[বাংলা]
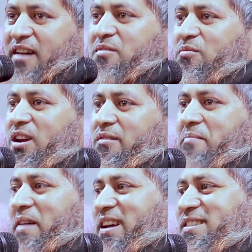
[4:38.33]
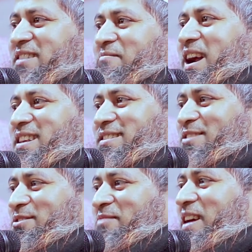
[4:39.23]
আমি বলি ভাই পাকিস্তান পাঠাইছ
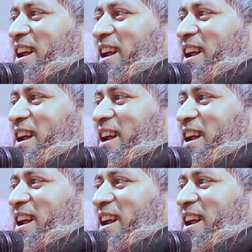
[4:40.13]
না যদি